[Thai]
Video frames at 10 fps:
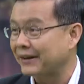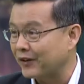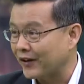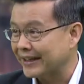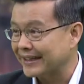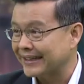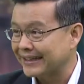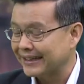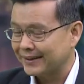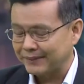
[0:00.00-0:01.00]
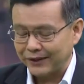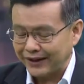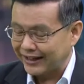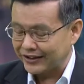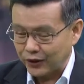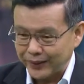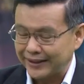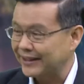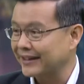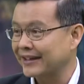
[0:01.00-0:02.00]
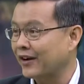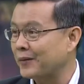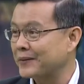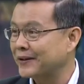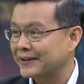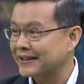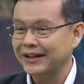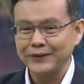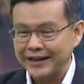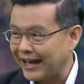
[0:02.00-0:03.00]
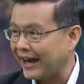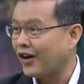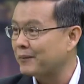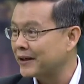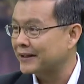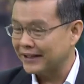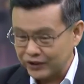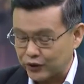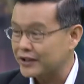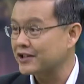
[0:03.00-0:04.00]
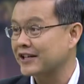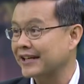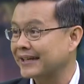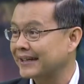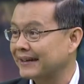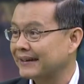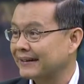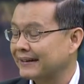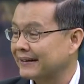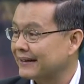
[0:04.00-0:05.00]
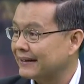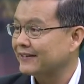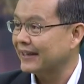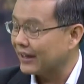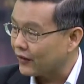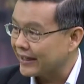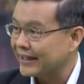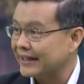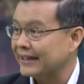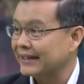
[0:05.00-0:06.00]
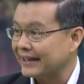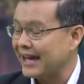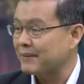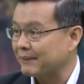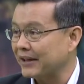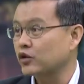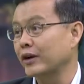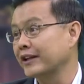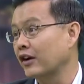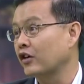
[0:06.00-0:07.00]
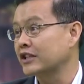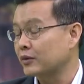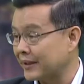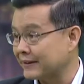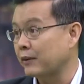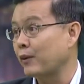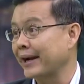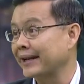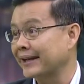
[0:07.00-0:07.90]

ยๆทำนองนี้ไม่ว่าเราจะวิ่งหนีคอมพิวเตอร์วิ่งหาคอมพิวเตอร์หรืออยู่เฉยๆสิ่งเหล่านี้ได้มาเป็นส่วนหนึ่งของชีวิตประจำวัน